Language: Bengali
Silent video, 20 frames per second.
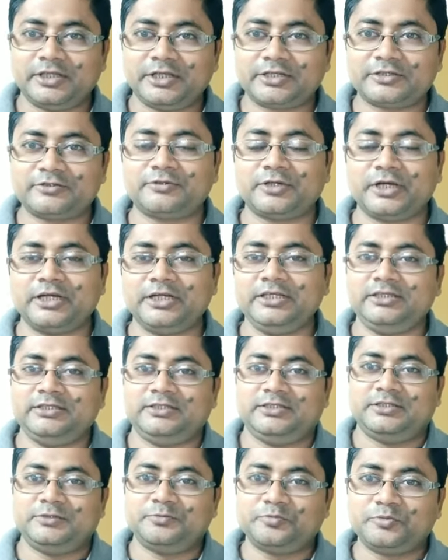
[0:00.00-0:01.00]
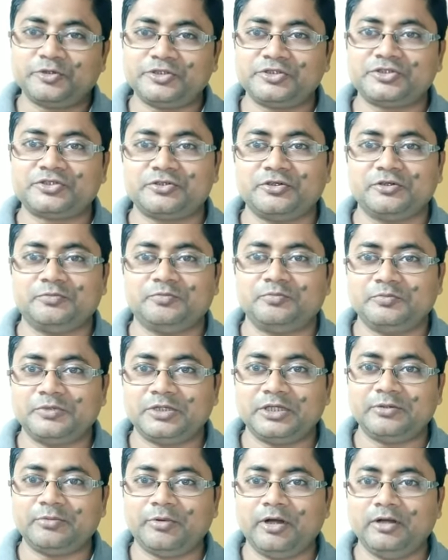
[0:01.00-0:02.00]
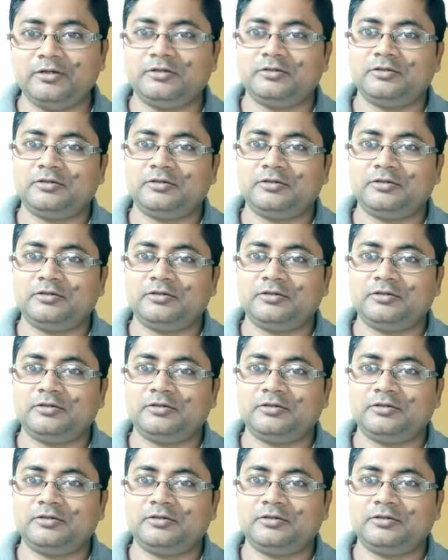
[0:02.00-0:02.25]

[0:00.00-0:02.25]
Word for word: একটুখানি পরিশ্রম এবং